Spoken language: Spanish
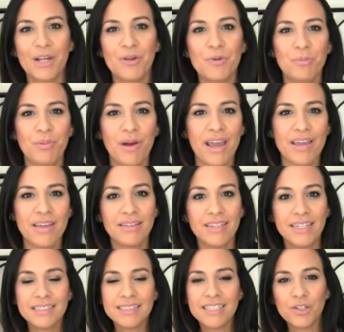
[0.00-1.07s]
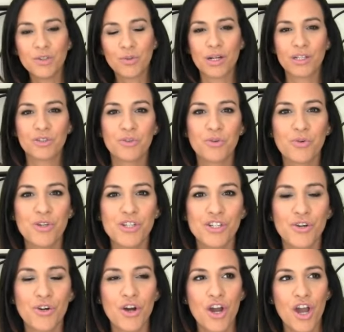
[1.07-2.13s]
En un país distinto al
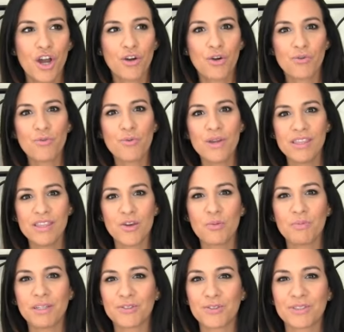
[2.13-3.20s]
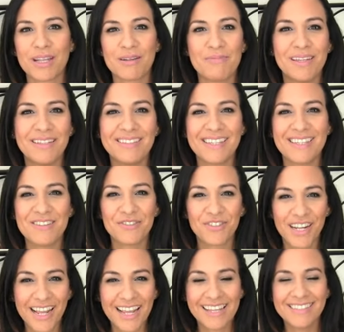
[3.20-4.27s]
tuyo, con un idioma totalmente
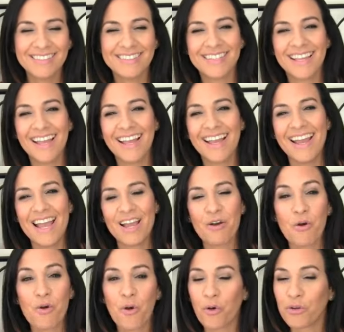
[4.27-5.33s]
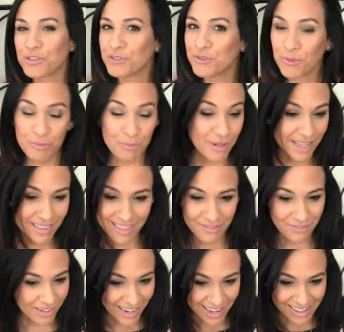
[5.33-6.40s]
diferente, con costumbres
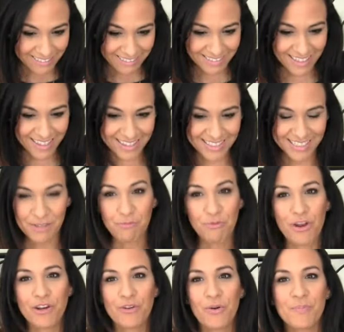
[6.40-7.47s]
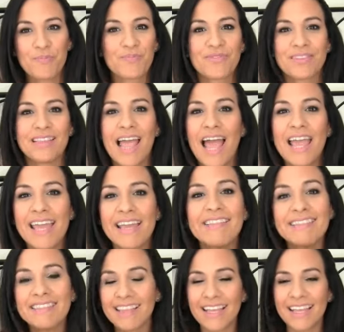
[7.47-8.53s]
diferentes y bueno, la
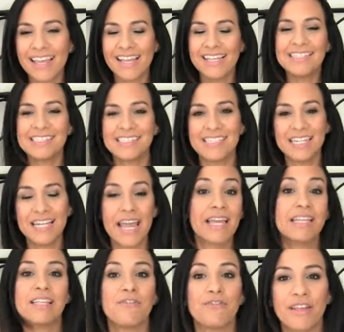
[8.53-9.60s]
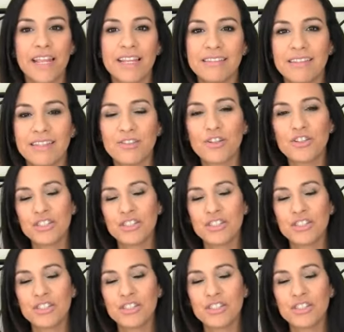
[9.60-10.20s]
gente en sí es diferente.